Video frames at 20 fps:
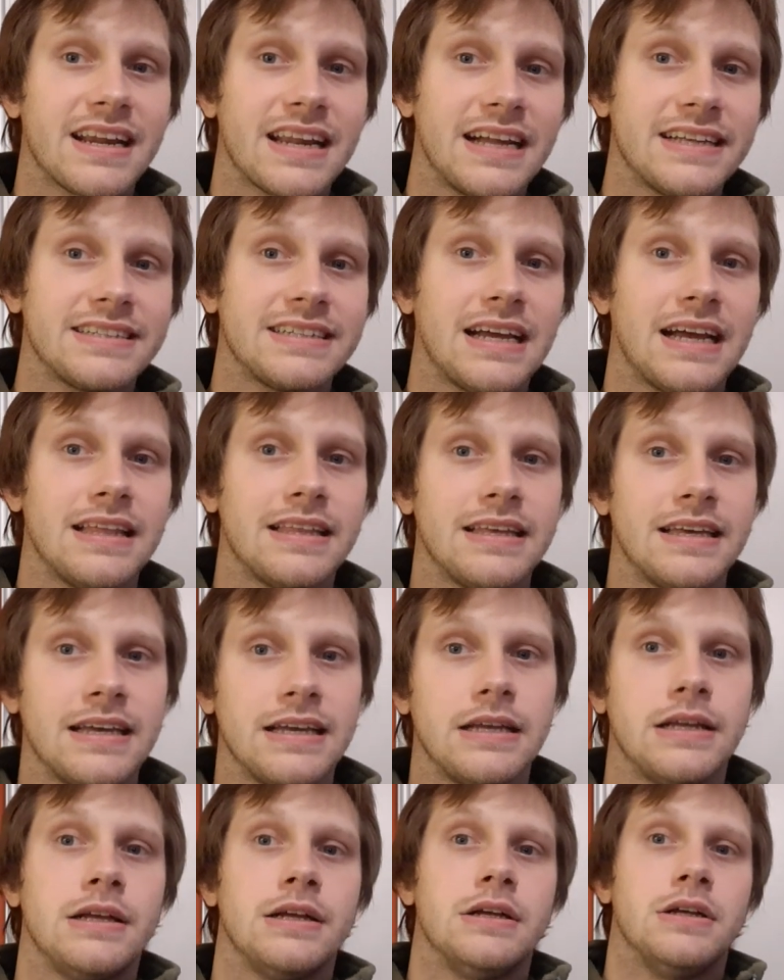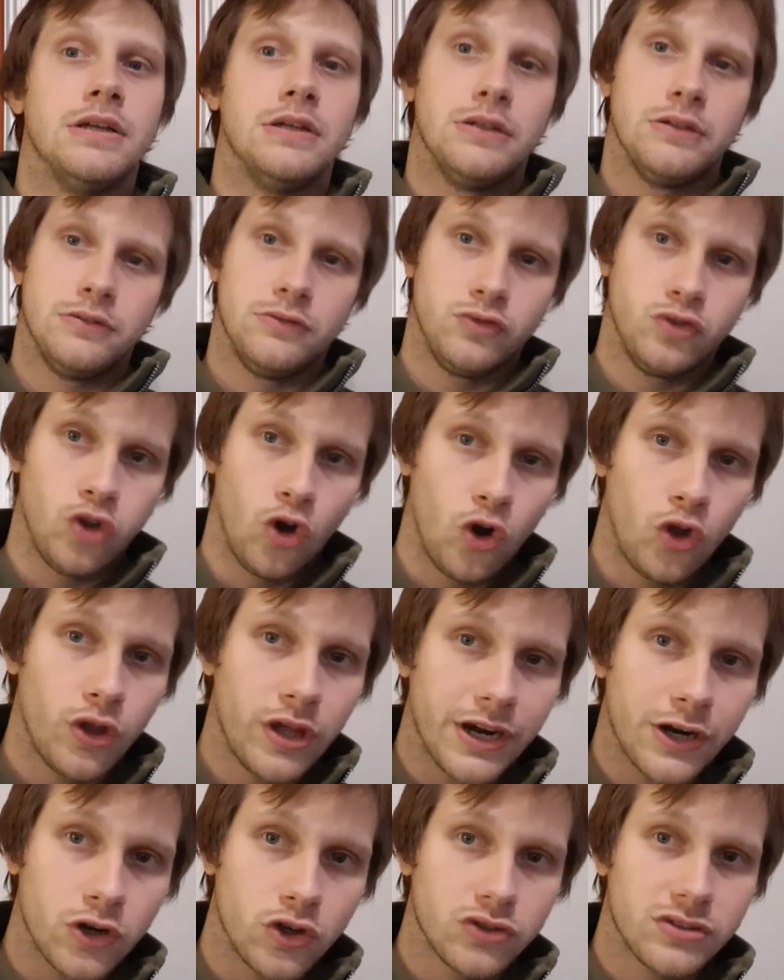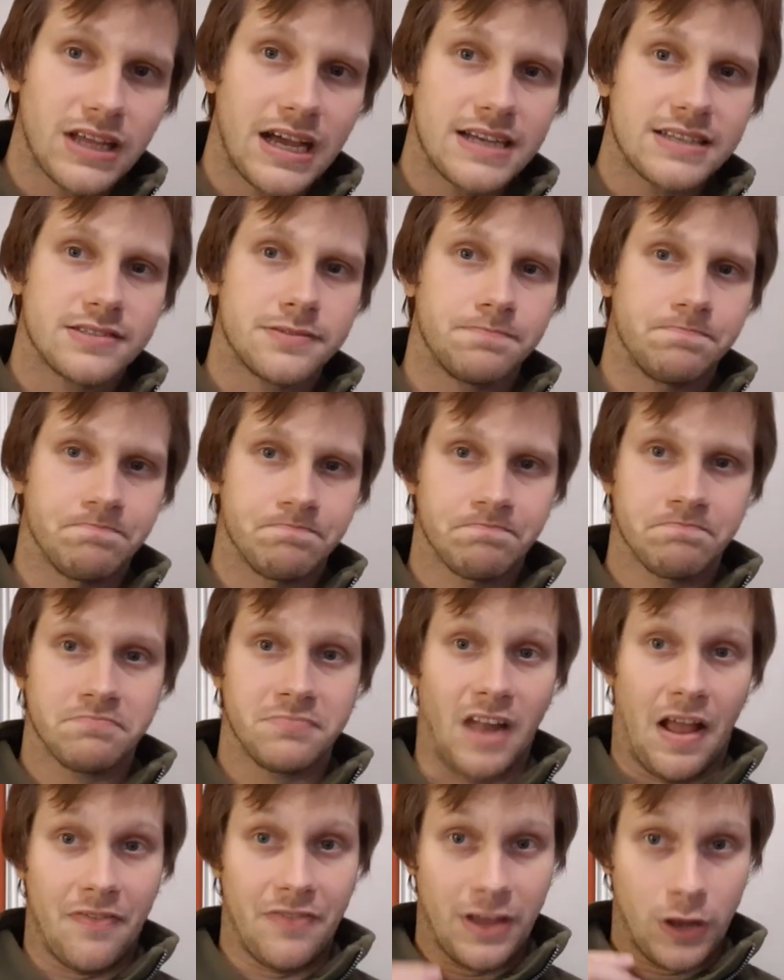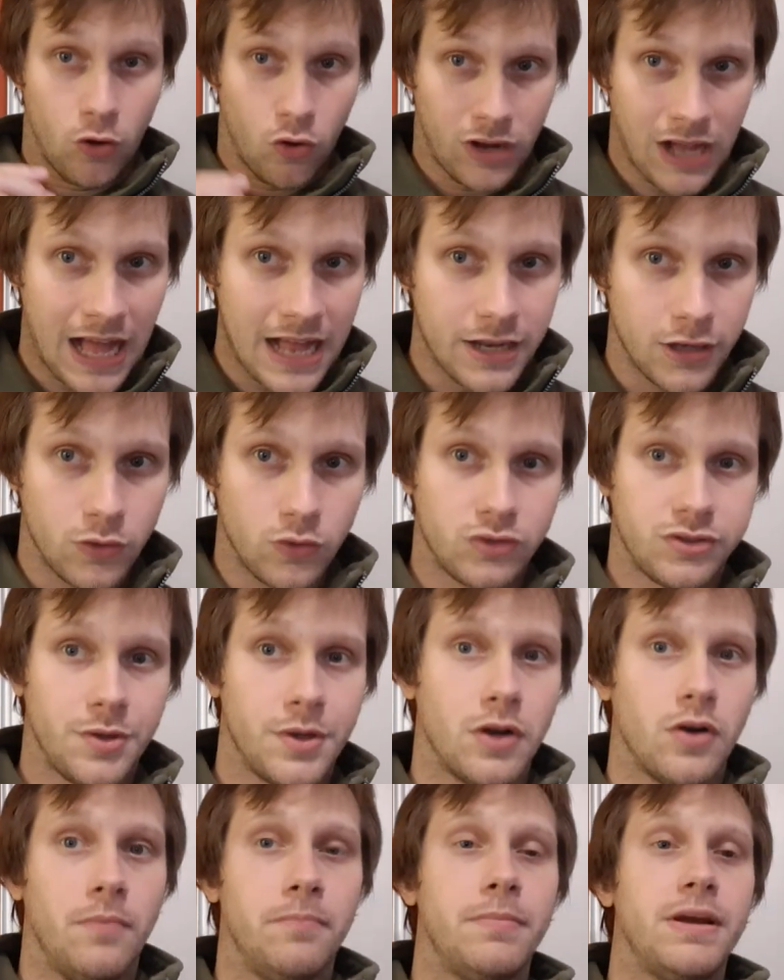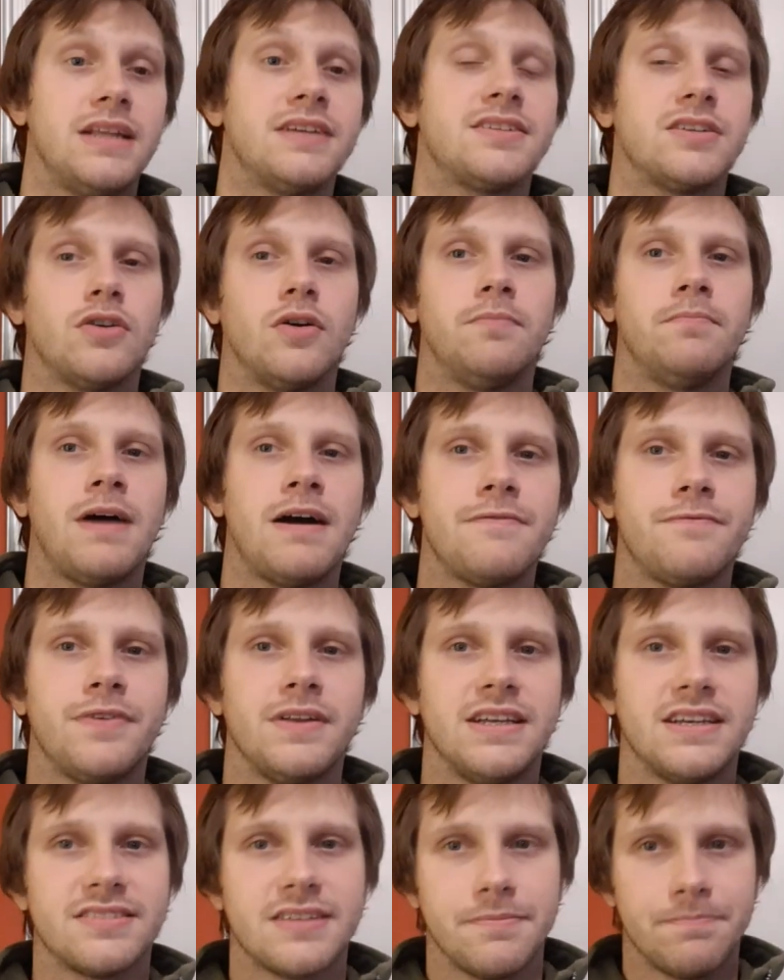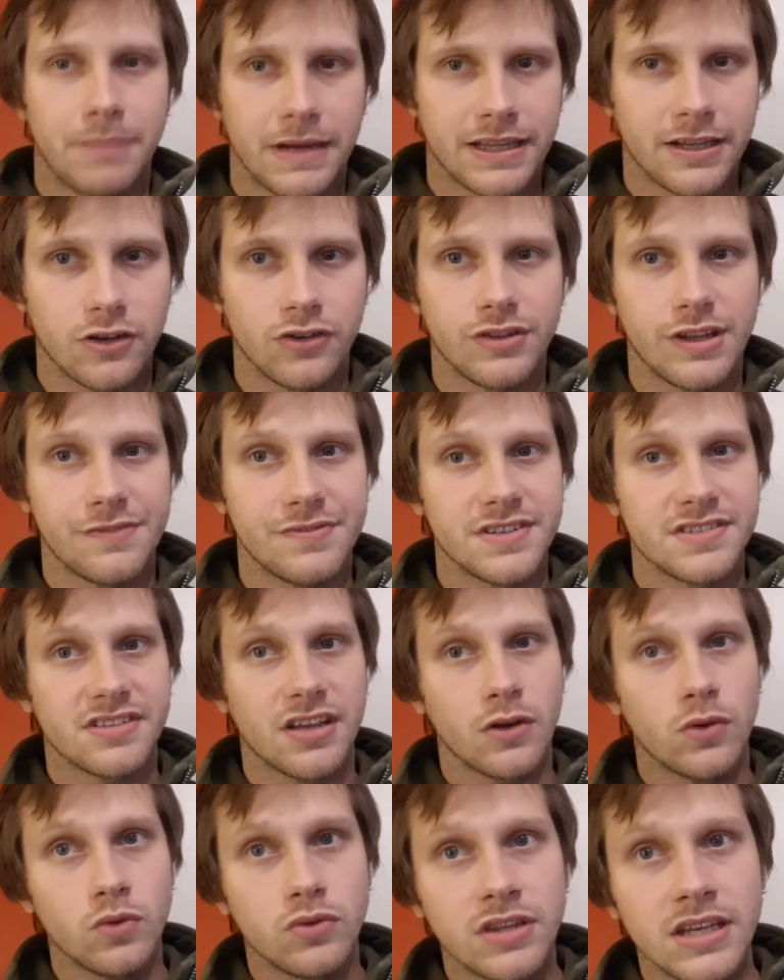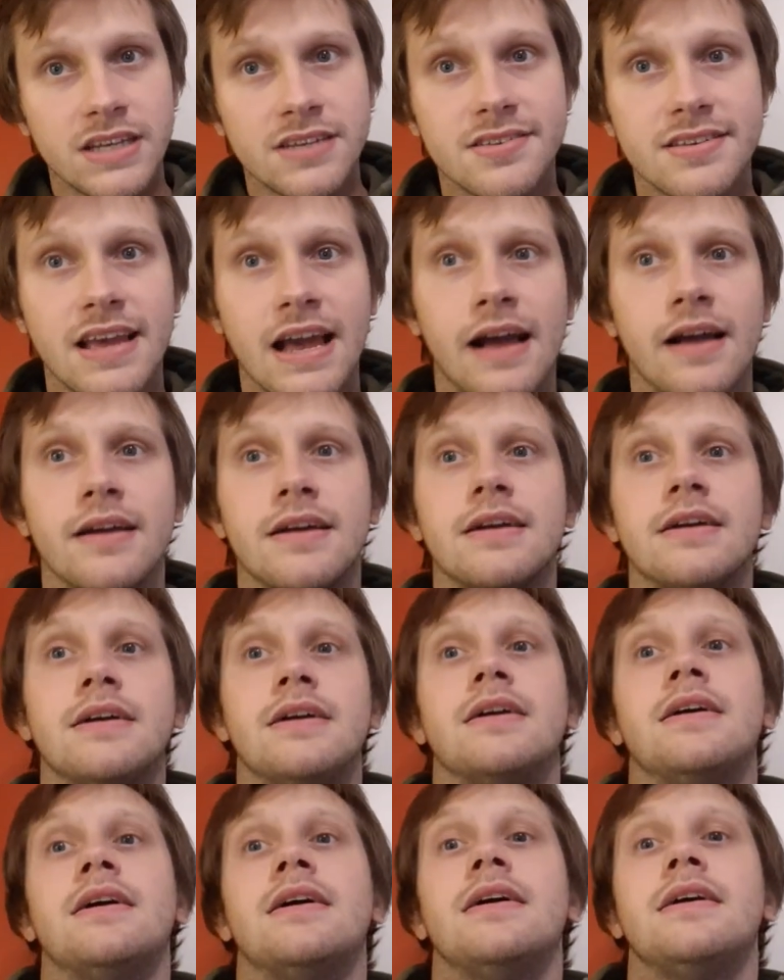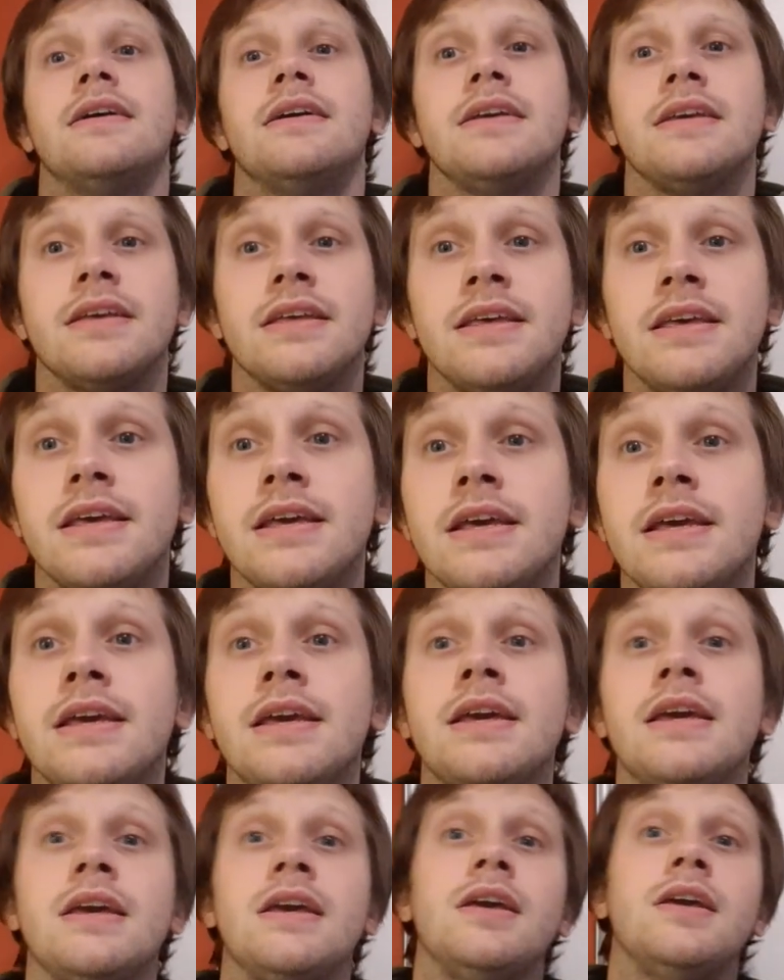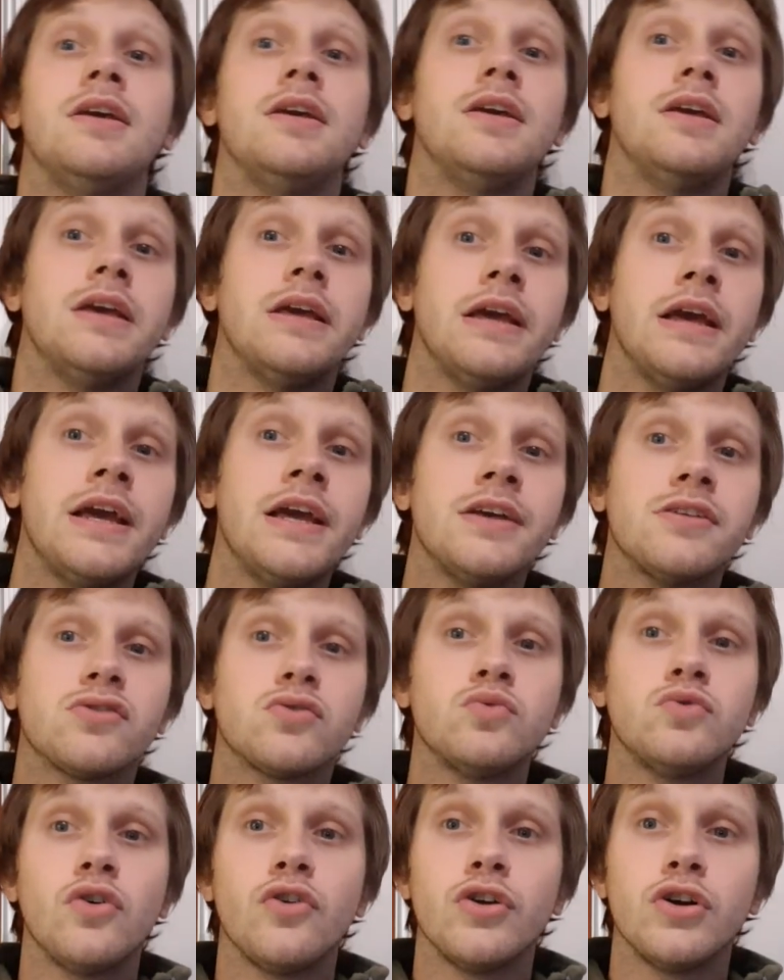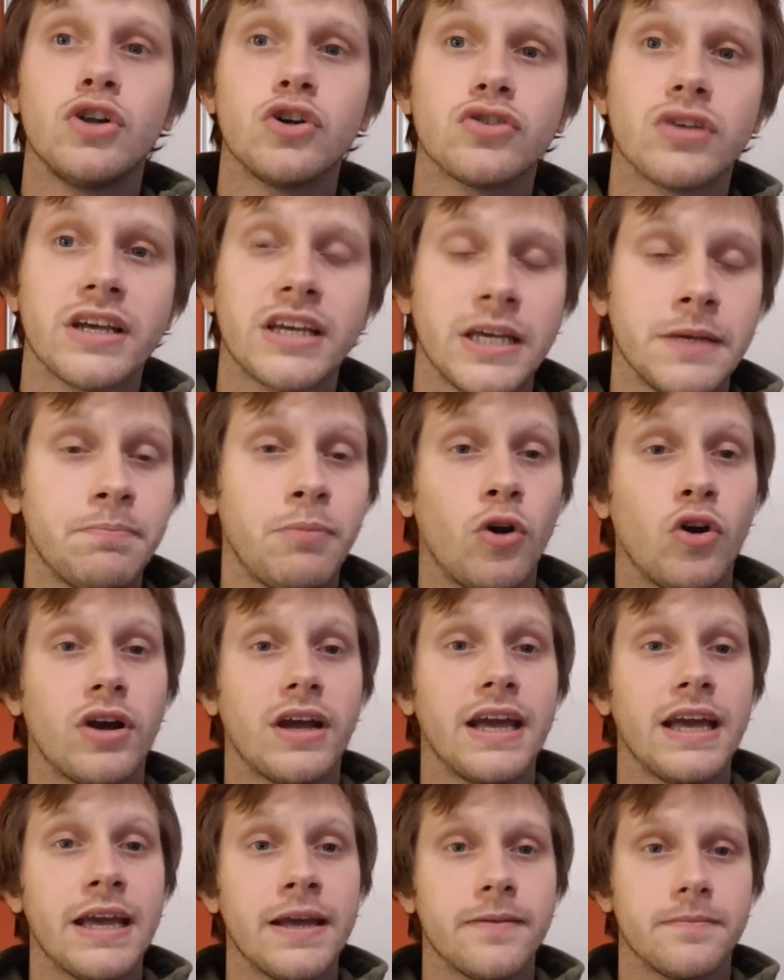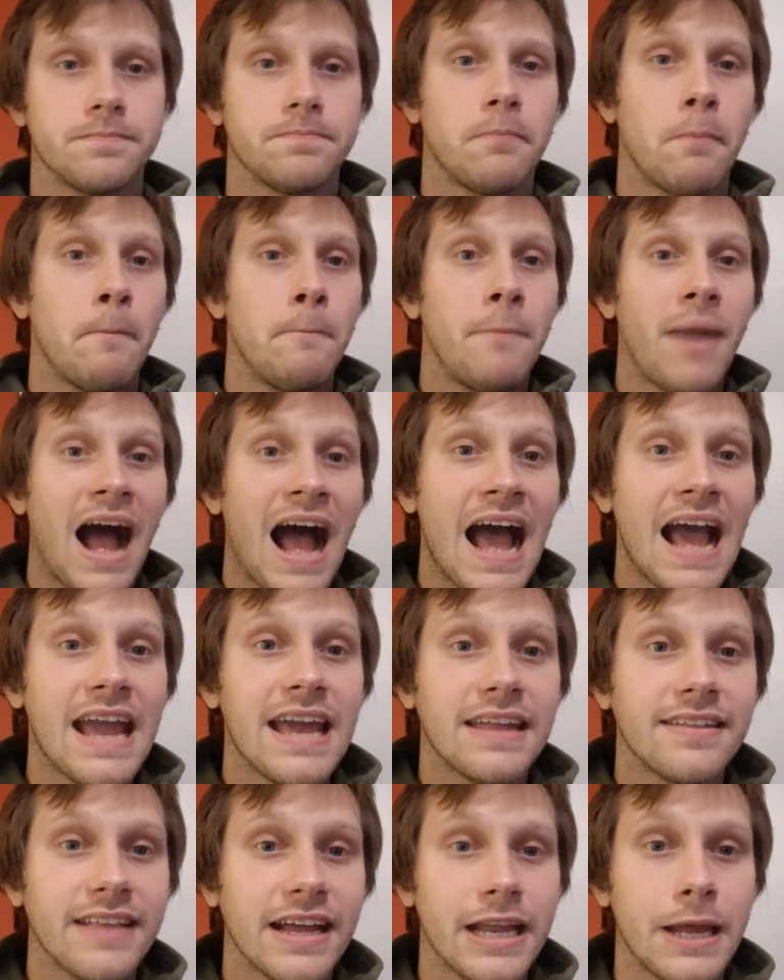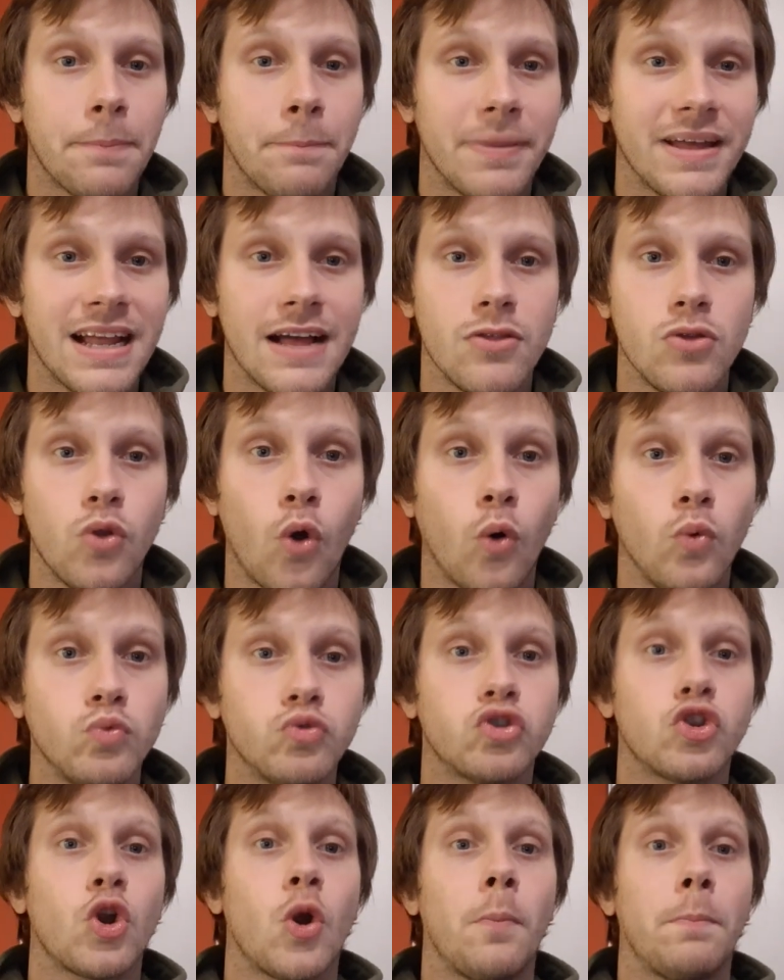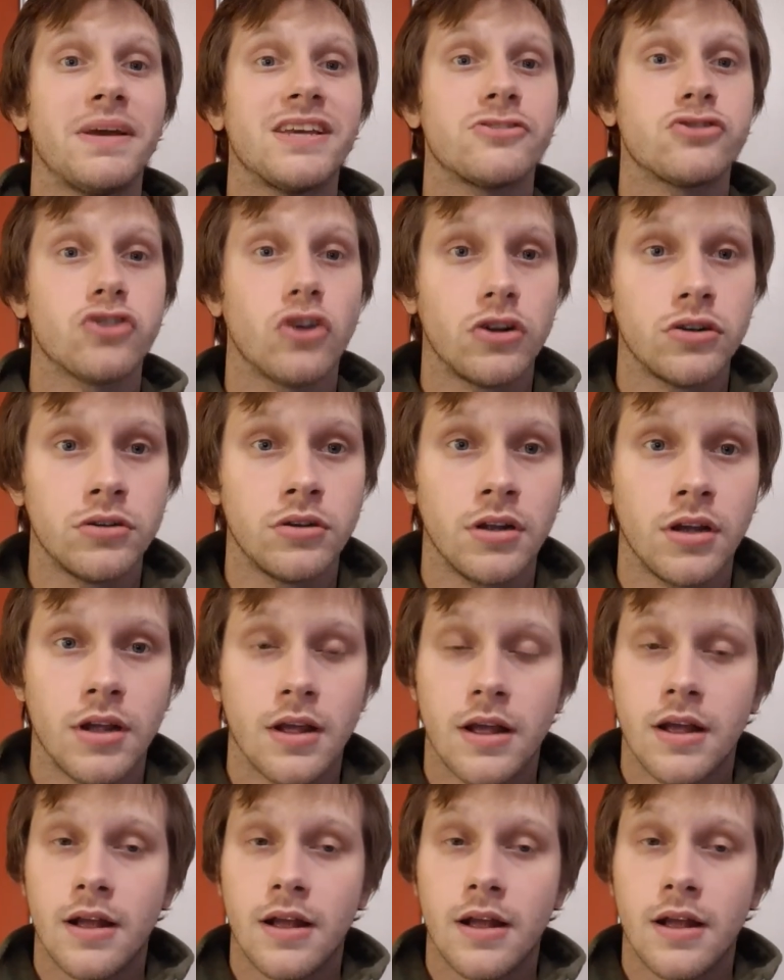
racha de dos derrotas de local, inclusive con Vélez y con Banfield, y ese empate con Defensa y Justicia. Y es uno de los equipos que va a estar esperando un tropezón